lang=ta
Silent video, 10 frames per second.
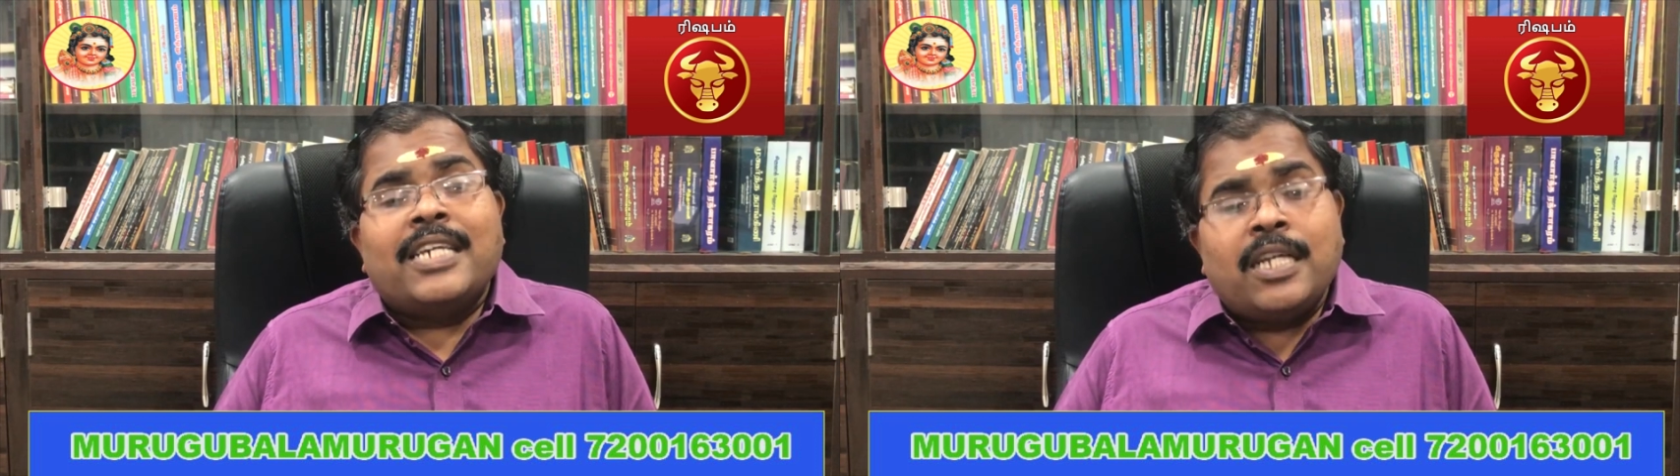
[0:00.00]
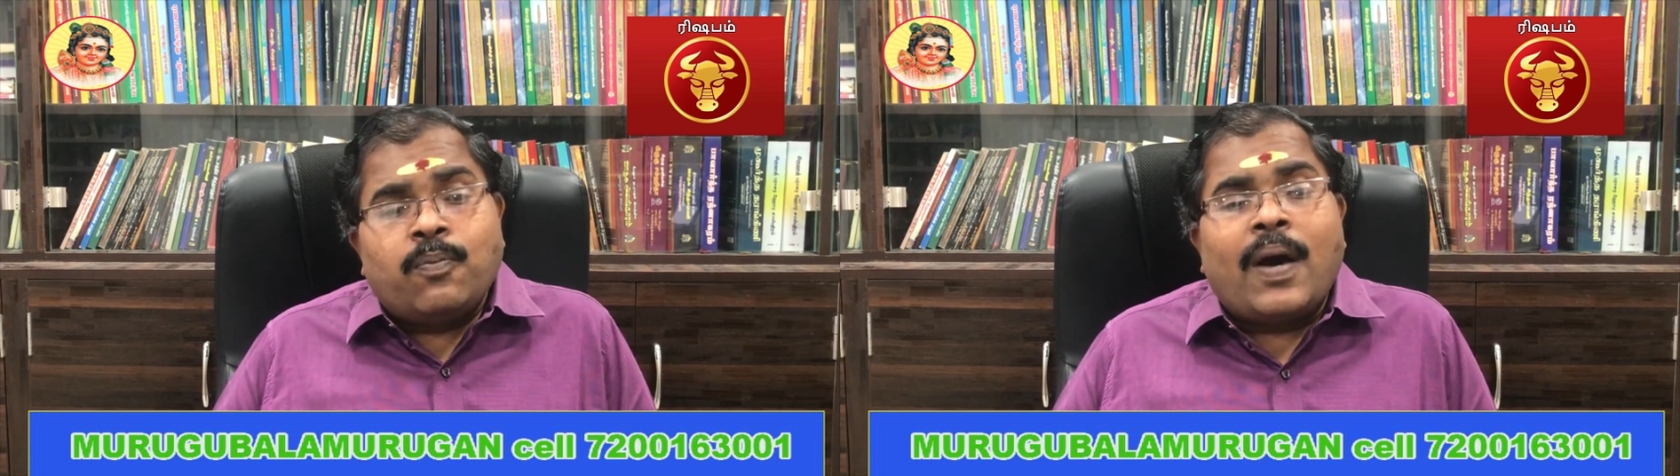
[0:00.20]

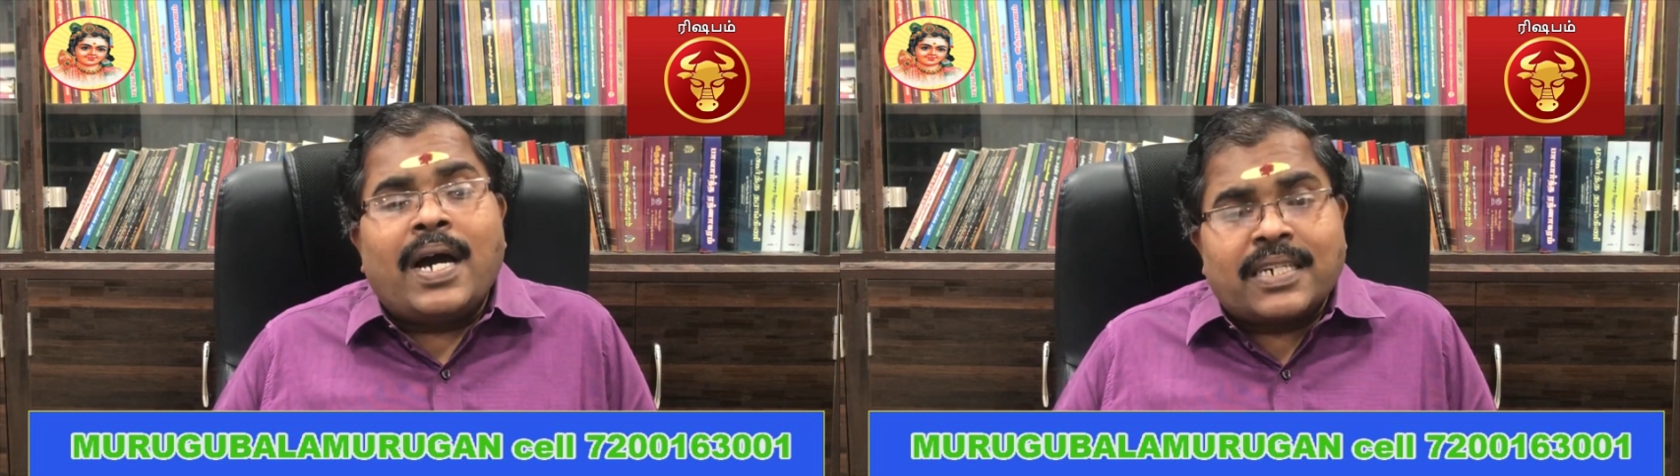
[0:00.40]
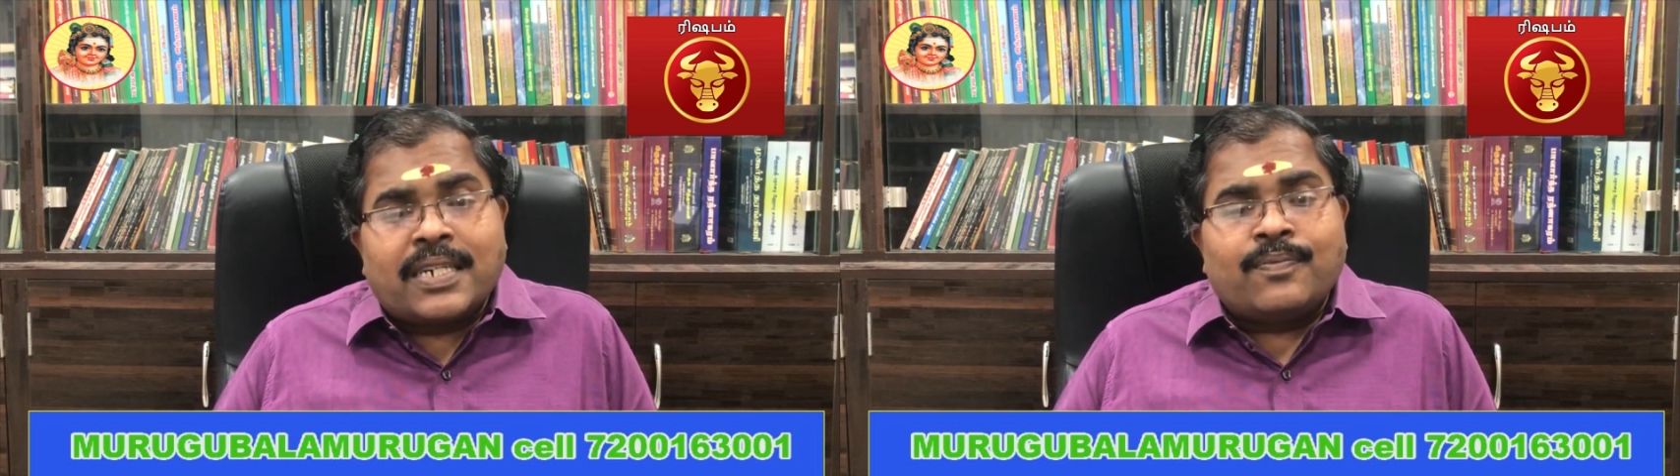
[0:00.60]

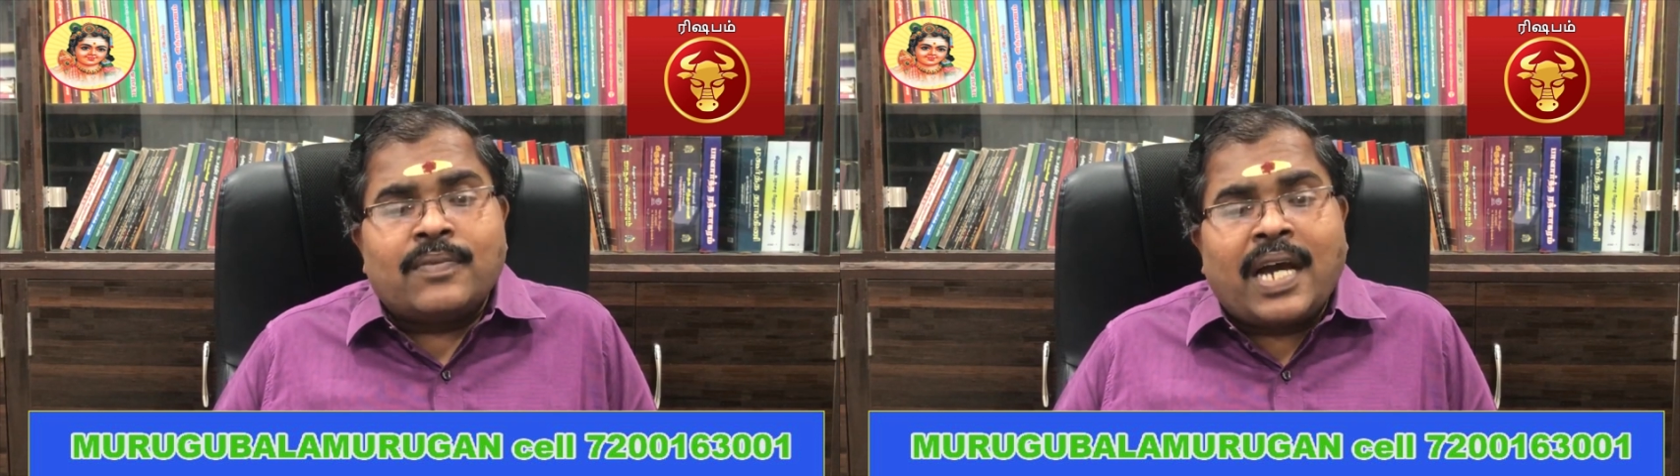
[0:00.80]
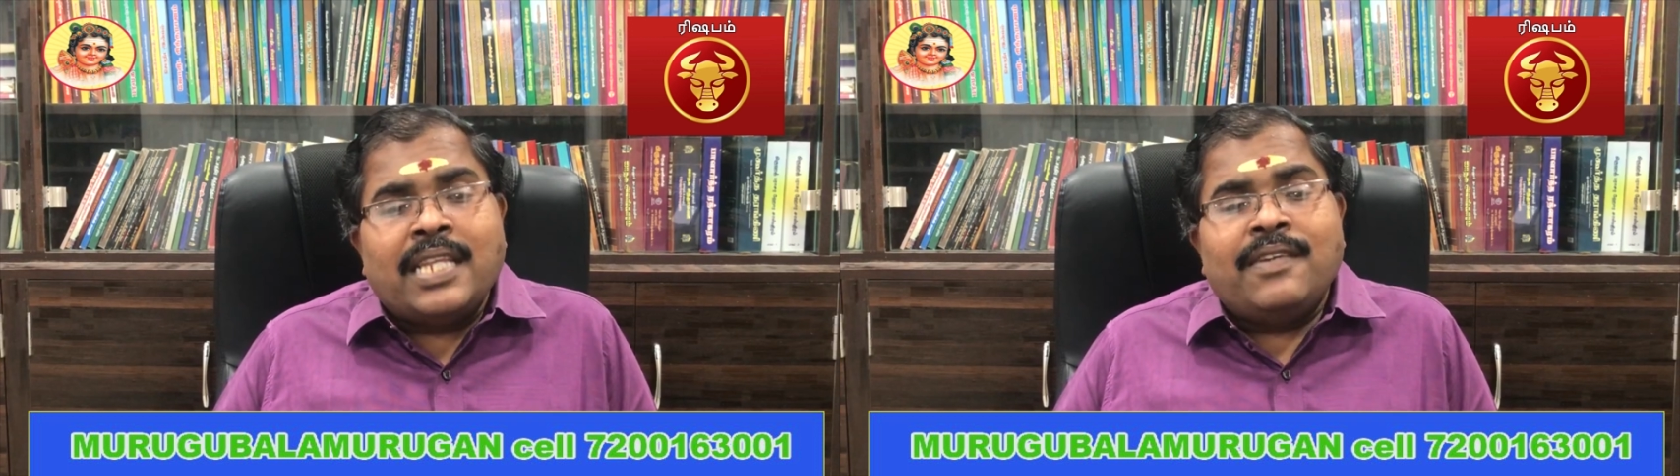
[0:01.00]
இருப்பார்கள்
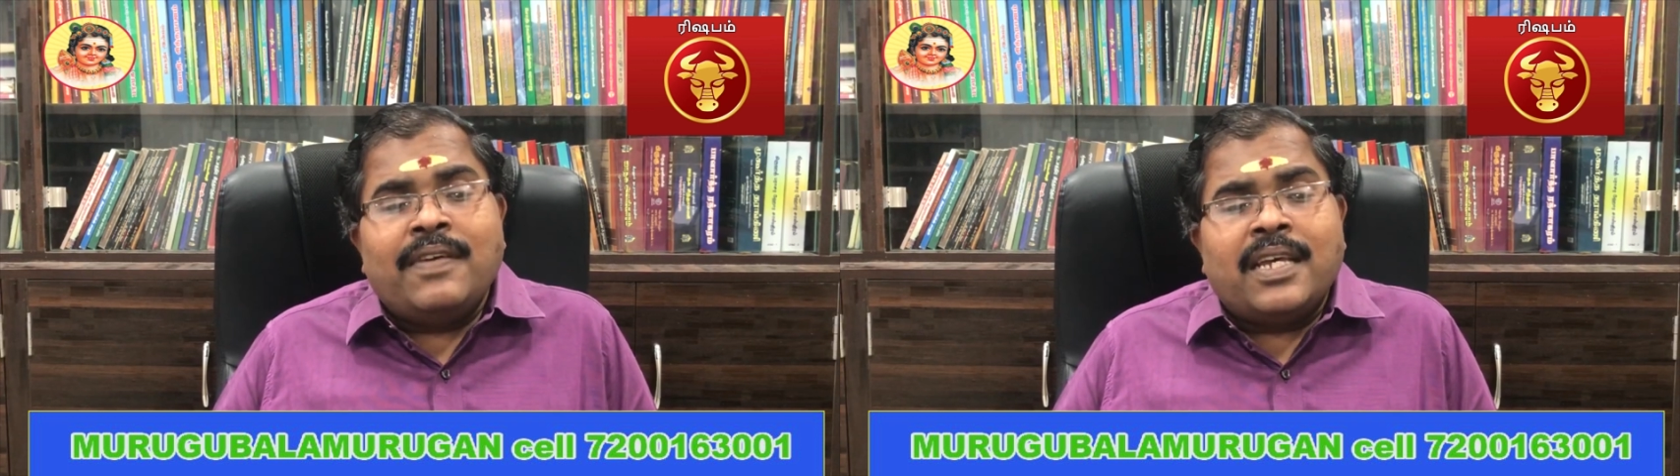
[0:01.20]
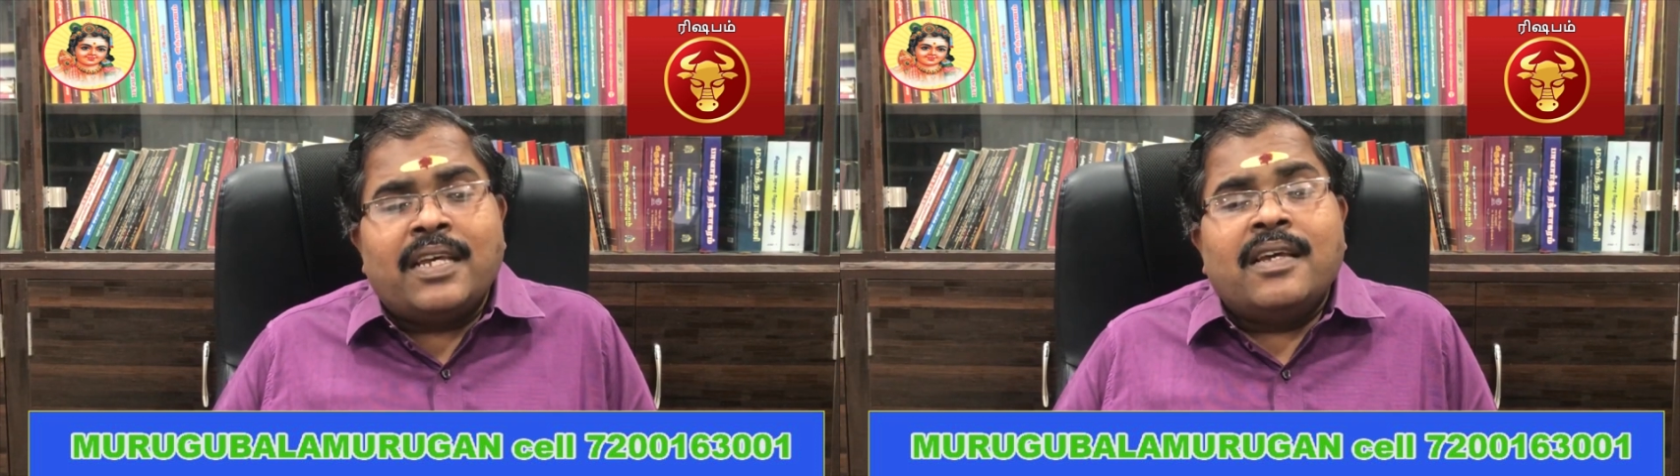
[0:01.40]
அதுவே